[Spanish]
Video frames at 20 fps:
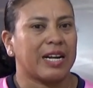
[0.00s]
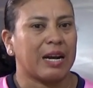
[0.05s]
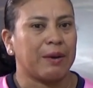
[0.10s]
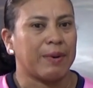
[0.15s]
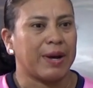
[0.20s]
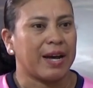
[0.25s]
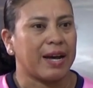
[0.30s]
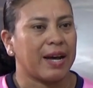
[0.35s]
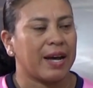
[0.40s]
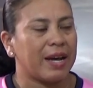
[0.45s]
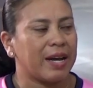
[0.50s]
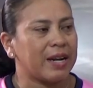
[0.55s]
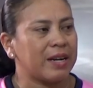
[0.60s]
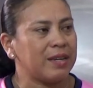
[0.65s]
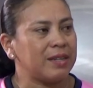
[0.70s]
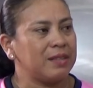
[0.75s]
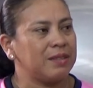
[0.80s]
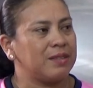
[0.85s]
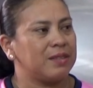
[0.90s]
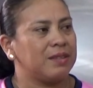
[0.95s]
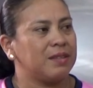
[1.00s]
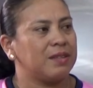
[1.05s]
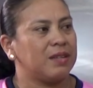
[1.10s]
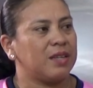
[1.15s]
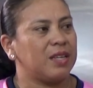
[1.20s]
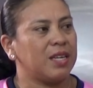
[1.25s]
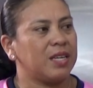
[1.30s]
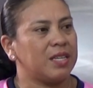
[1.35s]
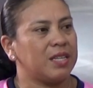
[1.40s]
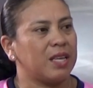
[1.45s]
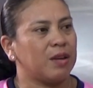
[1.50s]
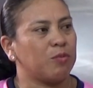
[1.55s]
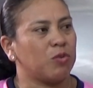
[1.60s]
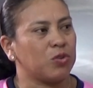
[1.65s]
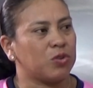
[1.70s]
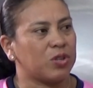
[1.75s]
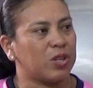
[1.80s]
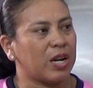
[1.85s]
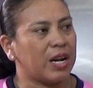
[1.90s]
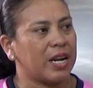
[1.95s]
trabajar y
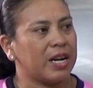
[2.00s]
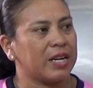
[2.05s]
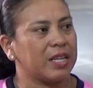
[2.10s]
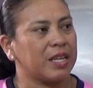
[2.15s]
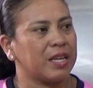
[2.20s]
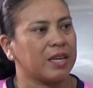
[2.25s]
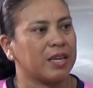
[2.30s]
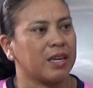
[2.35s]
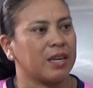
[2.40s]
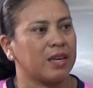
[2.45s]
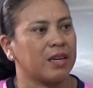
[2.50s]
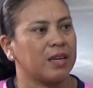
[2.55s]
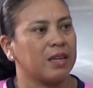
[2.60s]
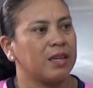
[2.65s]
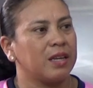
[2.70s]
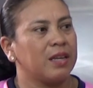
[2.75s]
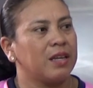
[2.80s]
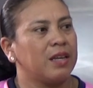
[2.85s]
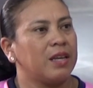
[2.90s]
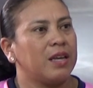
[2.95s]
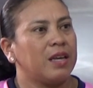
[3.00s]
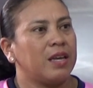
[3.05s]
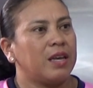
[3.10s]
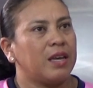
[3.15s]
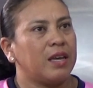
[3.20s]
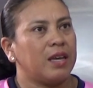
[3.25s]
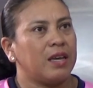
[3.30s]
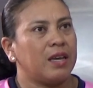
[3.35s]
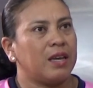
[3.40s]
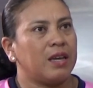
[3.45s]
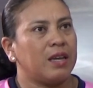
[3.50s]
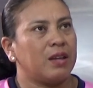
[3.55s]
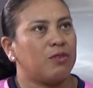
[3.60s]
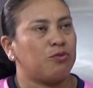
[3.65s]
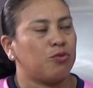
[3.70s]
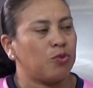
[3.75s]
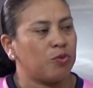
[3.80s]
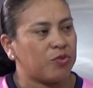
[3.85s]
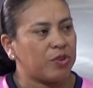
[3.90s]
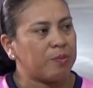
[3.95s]
demostrar de que eh, el
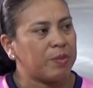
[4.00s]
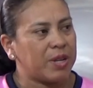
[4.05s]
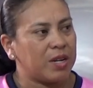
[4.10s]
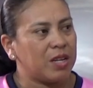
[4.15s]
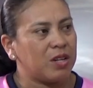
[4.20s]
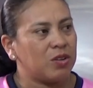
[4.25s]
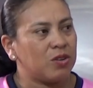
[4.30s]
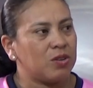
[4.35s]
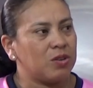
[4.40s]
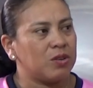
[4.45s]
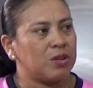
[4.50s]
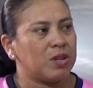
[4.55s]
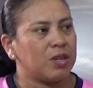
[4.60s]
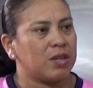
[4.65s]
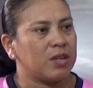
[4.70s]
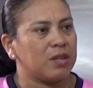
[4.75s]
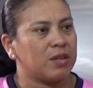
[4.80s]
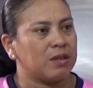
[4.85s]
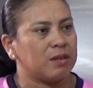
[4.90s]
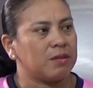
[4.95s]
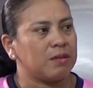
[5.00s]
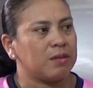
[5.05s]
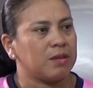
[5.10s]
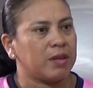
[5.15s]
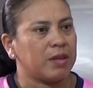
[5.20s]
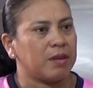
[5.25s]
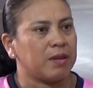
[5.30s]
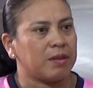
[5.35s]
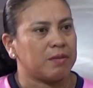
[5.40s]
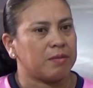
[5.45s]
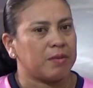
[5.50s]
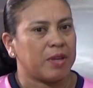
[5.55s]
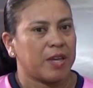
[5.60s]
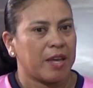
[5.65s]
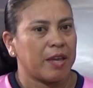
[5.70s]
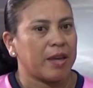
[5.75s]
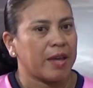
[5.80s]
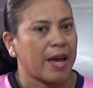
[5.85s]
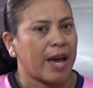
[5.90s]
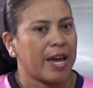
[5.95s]
fútbol femenino eh,
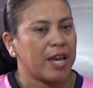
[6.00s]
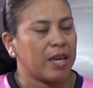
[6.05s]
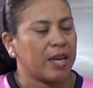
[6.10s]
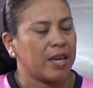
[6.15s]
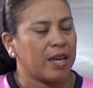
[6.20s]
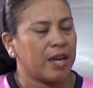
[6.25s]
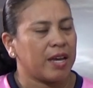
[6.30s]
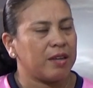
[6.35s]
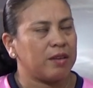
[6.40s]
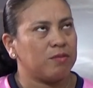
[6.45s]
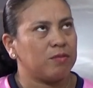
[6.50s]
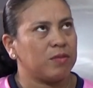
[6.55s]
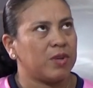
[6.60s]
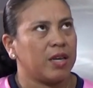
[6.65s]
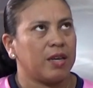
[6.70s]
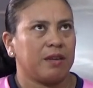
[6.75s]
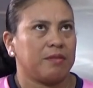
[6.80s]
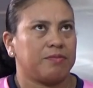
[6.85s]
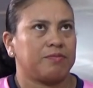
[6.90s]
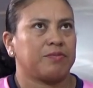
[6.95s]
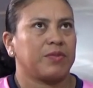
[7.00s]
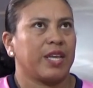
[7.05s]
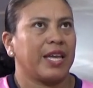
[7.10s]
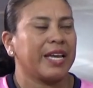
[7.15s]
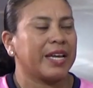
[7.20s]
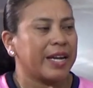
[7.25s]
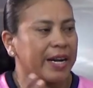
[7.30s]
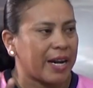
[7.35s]
es